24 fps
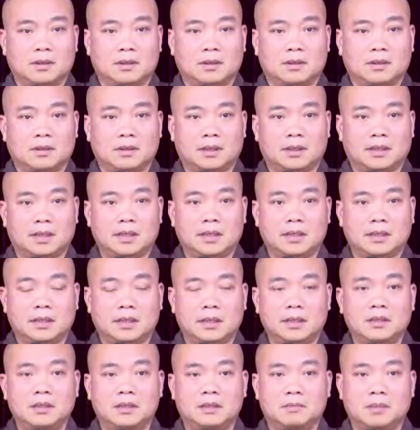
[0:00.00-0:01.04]
Hồi cái
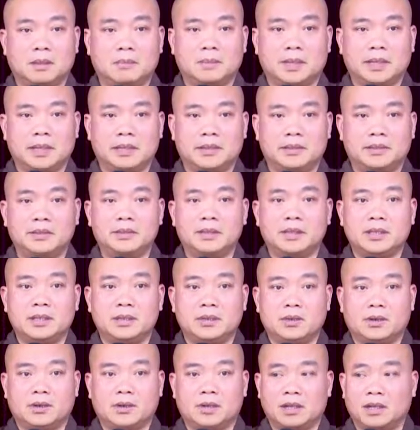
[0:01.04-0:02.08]
cái người mà bị trước cái
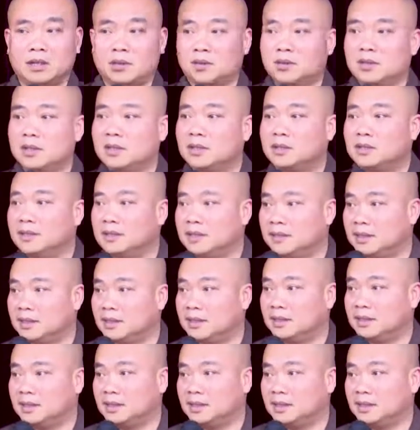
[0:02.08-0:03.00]
giai đoạn này là cô Hiền Lương.